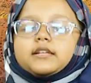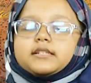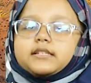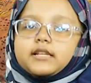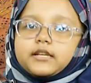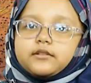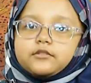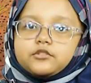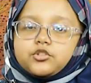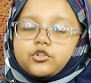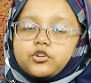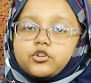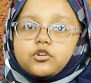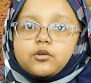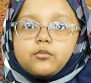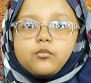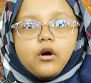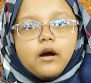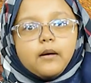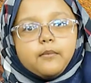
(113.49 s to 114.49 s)
সেই ছোট্ট
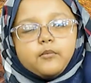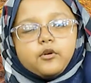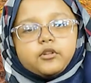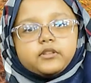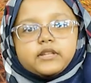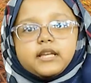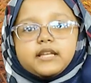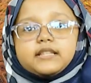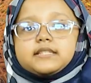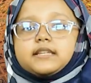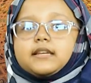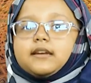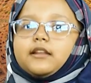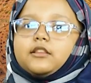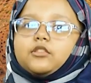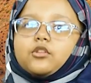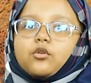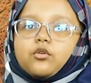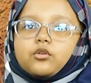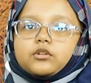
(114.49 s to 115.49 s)
মোহাম্মদকে
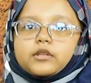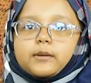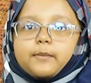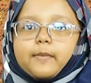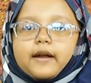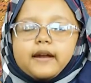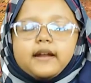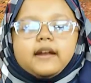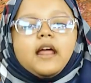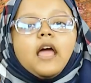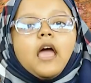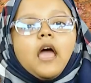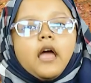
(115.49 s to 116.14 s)
চিহ্নিত করতে পারেন